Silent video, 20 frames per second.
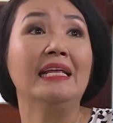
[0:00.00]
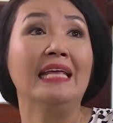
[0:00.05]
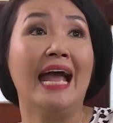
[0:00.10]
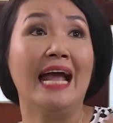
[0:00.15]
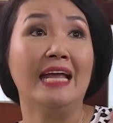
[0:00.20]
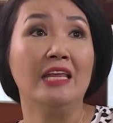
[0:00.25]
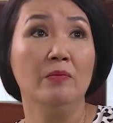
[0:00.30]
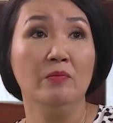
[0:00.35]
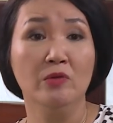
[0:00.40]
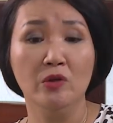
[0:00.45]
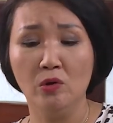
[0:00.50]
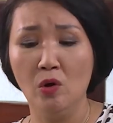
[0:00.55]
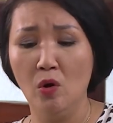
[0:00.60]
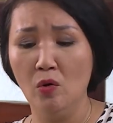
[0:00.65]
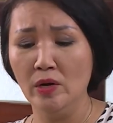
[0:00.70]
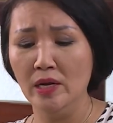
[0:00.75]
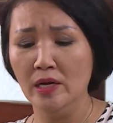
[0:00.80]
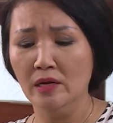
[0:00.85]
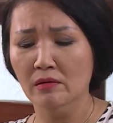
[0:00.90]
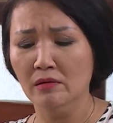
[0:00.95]
da giùm cho cô
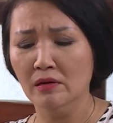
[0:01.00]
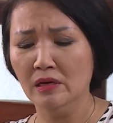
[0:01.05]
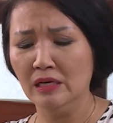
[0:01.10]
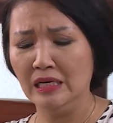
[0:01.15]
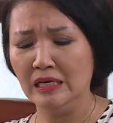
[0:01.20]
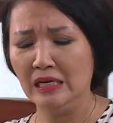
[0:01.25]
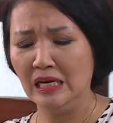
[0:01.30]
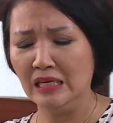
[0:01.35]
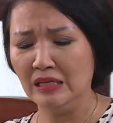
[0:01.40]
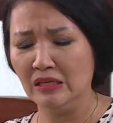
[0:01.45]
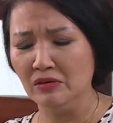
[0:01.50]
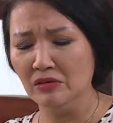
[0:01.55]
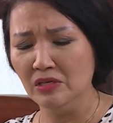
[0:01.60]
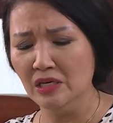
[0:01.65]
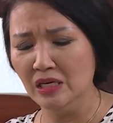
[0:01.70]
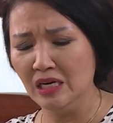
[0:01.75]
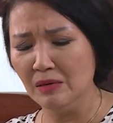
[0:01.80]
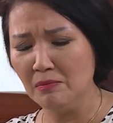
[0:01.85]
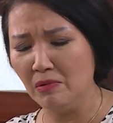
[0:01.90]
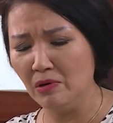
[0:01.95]
đi Cái, cái tự nhiên
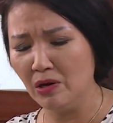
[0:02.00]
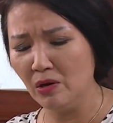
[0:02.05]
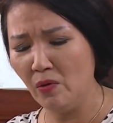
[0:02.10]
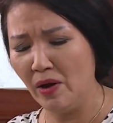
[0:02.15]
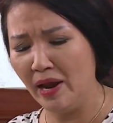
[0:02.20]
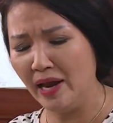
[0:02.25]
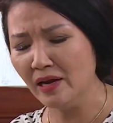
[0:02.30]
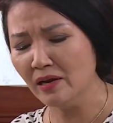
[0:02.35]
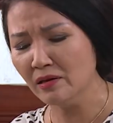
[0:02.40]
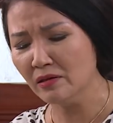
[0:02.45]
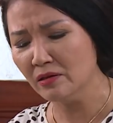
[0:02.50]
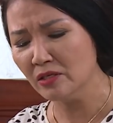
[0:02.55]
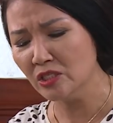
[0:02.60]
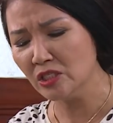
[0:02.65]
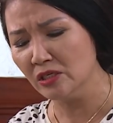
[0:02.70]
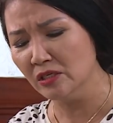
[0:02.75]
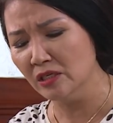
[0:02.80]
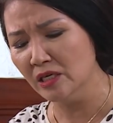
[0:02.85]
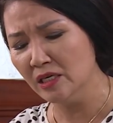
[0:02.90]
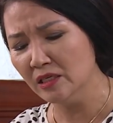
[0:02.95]
cái cái khóe nó
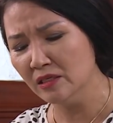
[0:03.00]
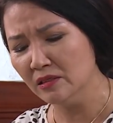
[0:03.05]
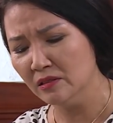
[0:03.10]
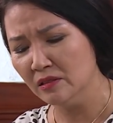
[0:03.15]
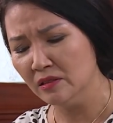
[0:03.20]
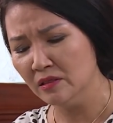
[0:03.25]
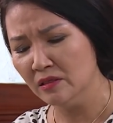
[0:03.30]
sùi lên